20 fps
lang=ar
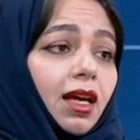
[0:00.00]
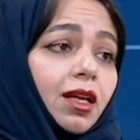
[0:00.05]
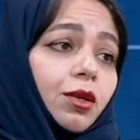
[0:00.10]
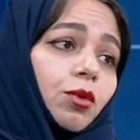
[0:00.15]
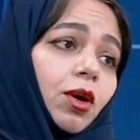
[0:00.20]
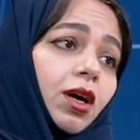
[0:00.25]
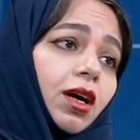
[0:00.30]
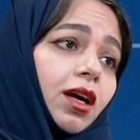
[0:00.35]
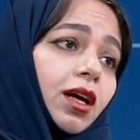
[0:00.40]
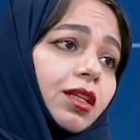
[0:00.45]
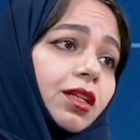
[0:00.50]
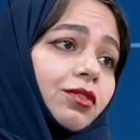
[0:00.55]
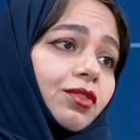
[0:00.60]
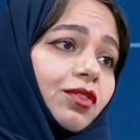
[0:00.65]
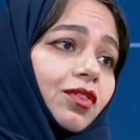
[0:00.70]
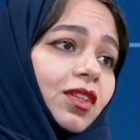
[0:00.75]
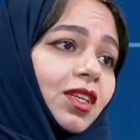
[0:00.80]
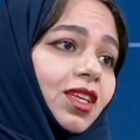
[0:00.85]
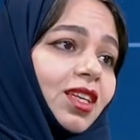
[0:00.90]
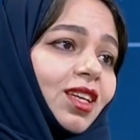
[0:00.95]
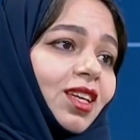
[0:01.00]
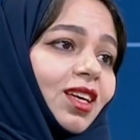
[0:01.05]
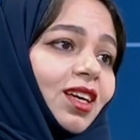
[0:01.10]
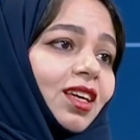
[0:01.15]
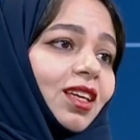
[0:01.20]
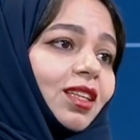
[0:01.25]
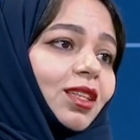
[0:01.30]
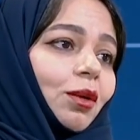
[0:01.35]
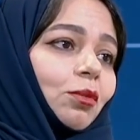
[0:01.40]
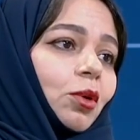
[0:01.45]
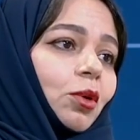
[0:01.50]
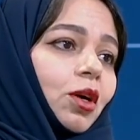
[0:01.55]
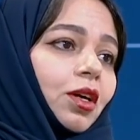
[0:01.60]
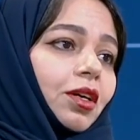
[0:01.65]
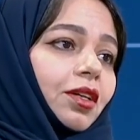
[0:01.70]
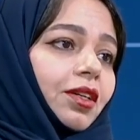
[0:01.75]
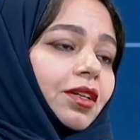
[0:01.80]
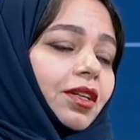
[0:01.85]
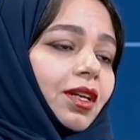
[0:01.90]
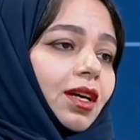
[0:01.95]
وقعت في احدى
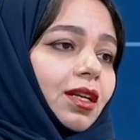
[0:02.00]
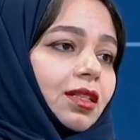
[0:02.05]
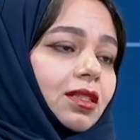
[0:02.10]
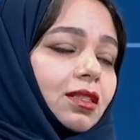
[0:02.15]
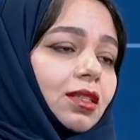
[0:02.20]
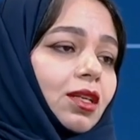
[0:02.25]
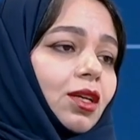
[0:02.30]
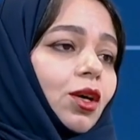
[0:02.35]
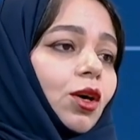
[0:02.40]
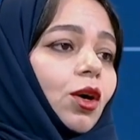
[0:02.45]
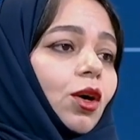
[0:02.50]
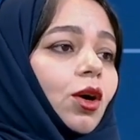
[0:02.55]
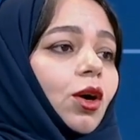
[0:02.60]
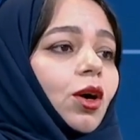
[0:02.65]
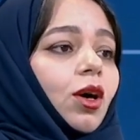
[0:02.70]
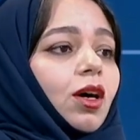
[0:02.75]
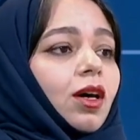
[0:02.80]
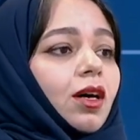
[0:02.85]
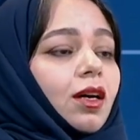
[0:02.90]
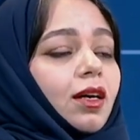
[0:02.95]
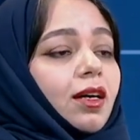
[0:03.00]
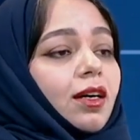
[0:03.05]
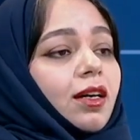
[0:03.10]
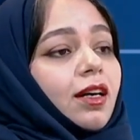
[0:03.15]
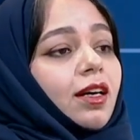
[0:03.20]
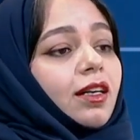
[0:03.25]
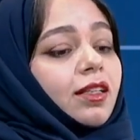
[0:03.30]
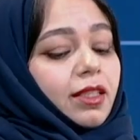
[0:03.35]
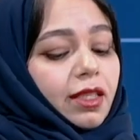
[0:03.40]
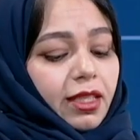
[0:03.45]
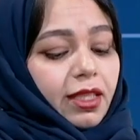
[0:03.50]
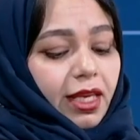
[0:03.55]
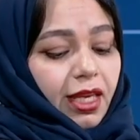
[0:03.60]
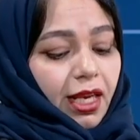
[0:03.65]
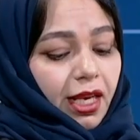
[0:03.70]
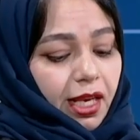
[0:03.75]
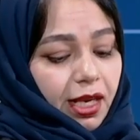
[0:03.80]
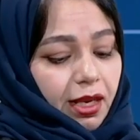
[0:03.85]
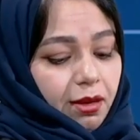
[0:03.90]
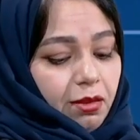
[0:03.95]
المقررات آه،
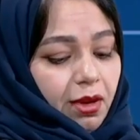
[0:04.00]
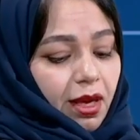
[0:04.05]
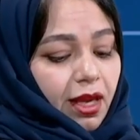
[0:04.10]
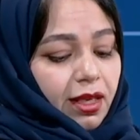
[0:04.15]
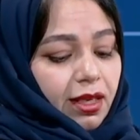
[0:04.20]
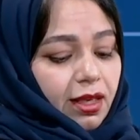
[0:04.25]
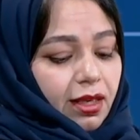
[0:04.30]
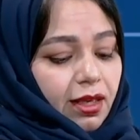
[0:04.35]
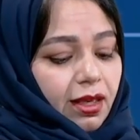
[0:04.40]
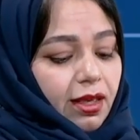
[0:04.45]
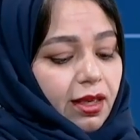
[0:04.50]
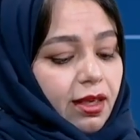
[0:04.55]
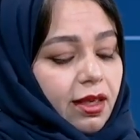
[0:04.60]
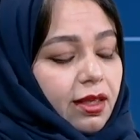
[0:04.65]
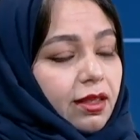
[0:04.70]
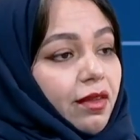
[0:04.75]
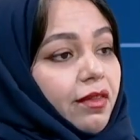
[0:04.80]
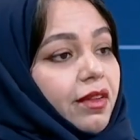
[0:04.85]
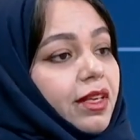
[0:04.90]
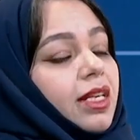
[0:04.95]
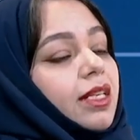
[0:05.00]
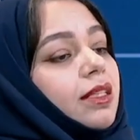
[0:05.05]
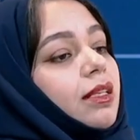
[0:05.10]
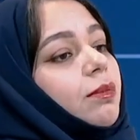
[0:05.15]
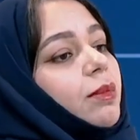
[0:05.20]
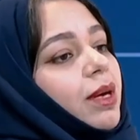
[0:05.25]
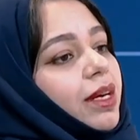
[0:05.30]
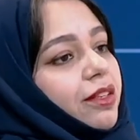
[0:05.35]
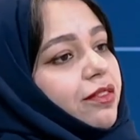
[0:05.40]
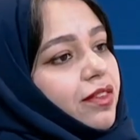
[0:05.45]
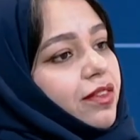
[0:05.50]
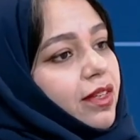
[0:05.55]
يتكلم عن نظريه المعرفه